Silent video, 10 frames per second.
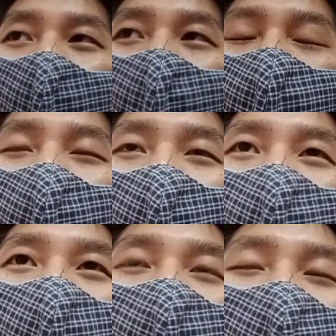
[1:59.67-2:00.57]
所
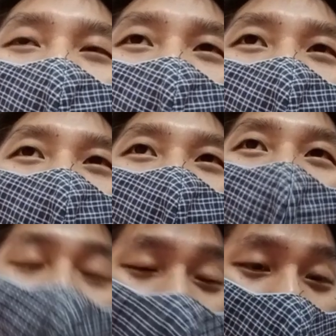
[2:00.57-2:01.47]
以这个
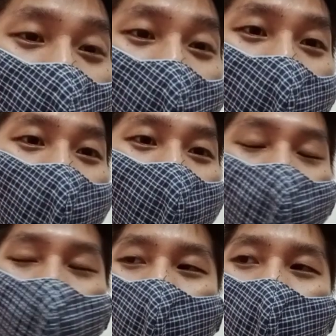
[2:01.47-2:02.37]
商机呢，我
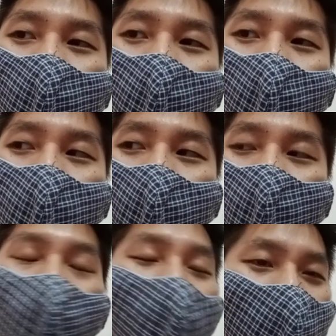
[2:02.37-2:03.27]
觉得是只是
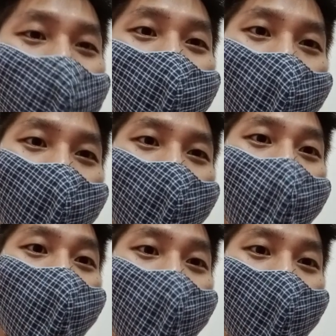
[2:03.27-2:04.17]
短期咯，可以
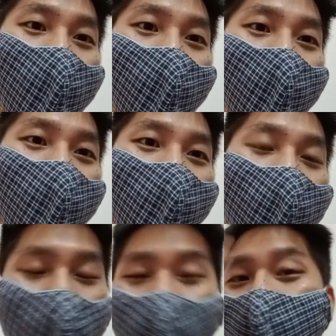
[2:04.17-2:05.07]
这么讲哦。哦，我觉